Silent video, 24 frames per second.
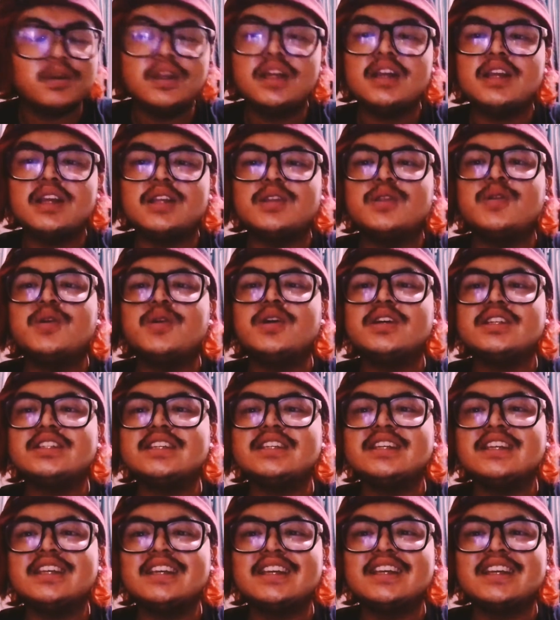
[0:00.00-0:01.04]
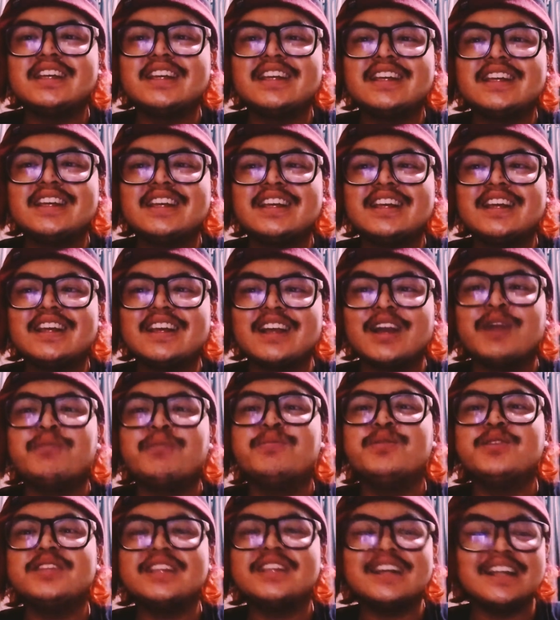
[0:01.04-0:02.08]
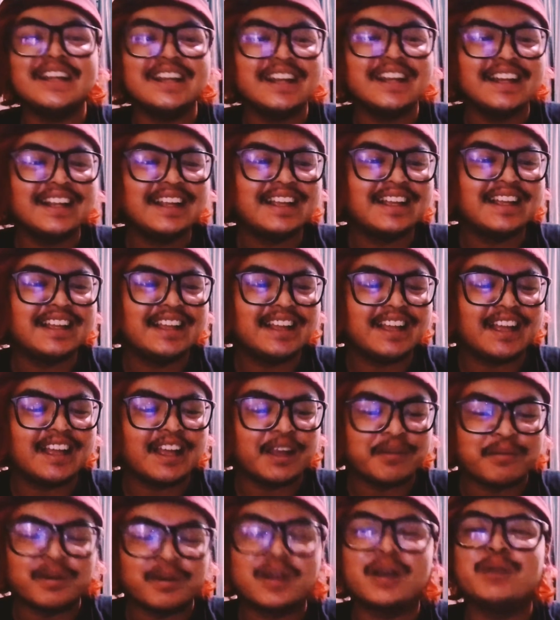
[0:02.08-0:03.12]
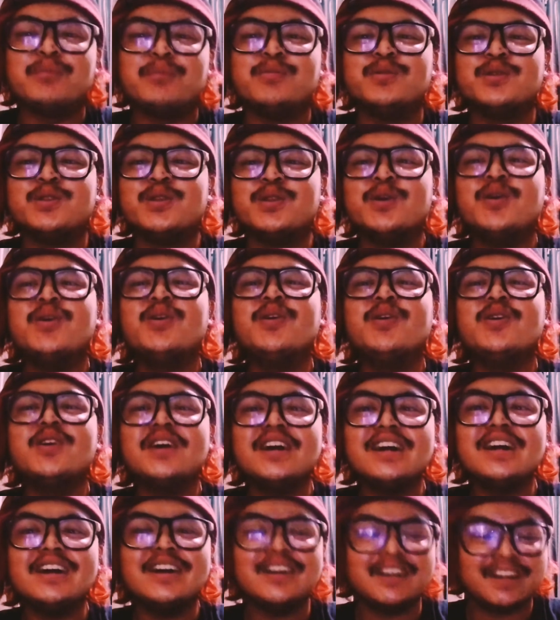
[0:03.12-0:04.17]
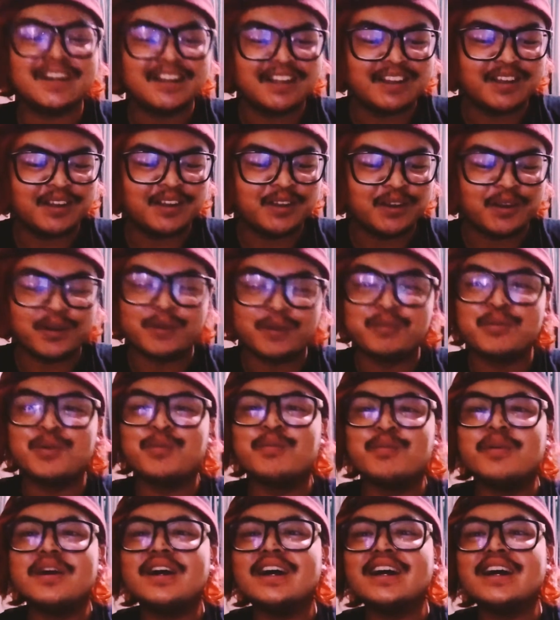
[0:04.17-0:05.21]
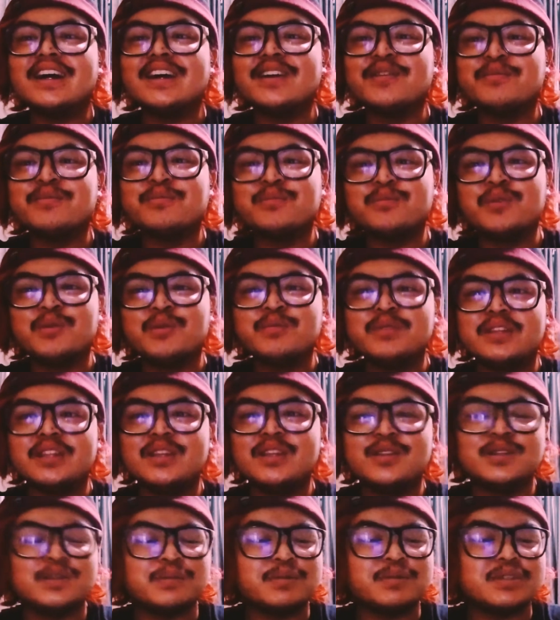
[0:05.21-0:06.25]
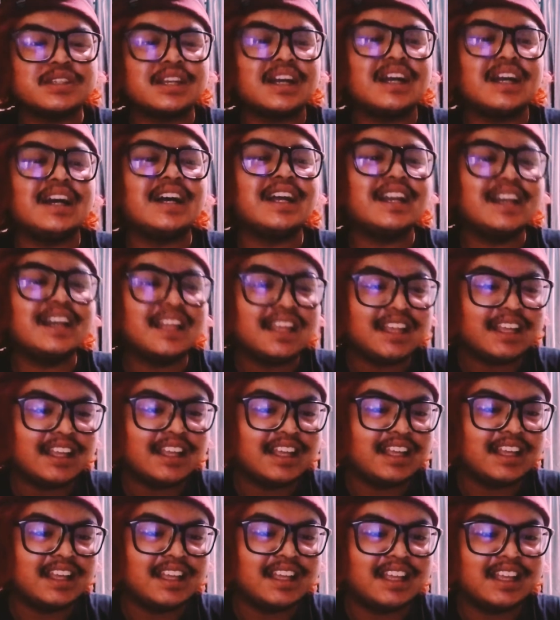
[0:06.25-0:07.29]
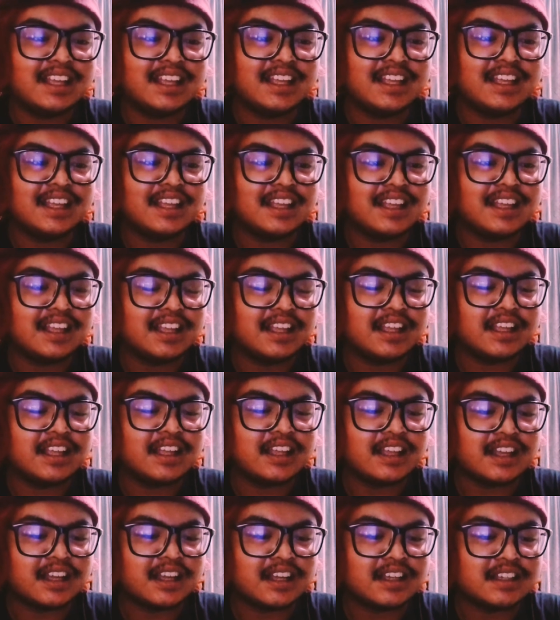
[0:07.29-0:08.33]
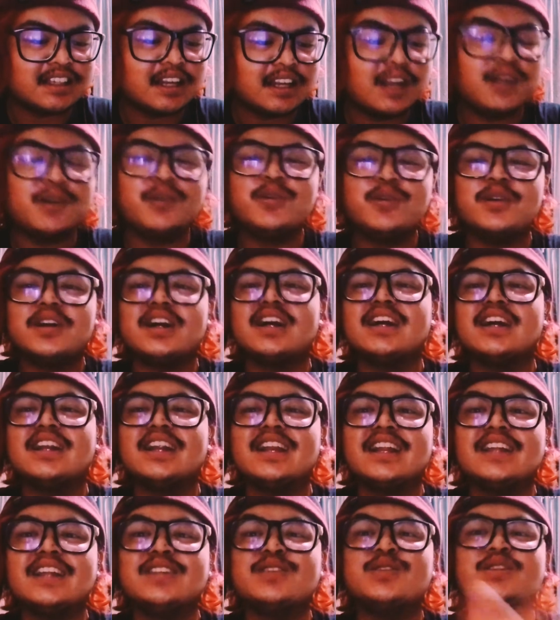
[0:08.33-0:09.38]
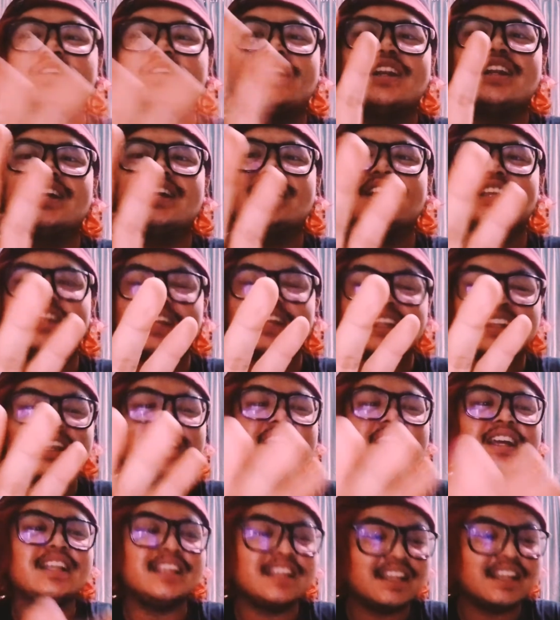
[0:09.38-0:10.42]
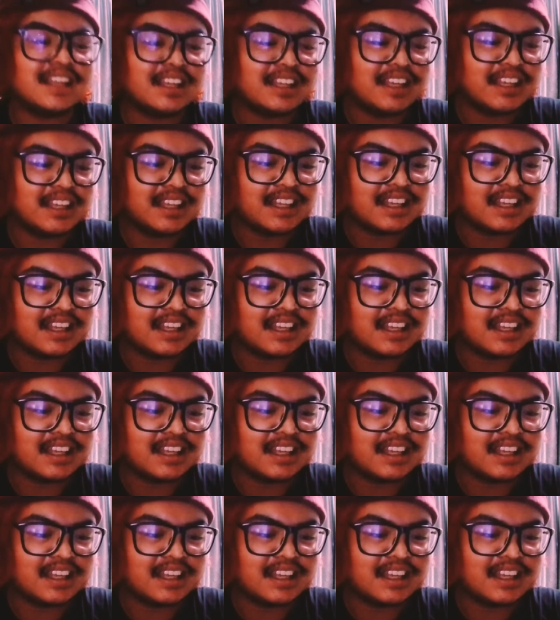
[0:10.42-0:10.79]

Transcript: udah gitu doang sih gabut kan emang gabut doang orang berubah belum tidur sama sekali selalu kagak ada lanjutan ya nanti aja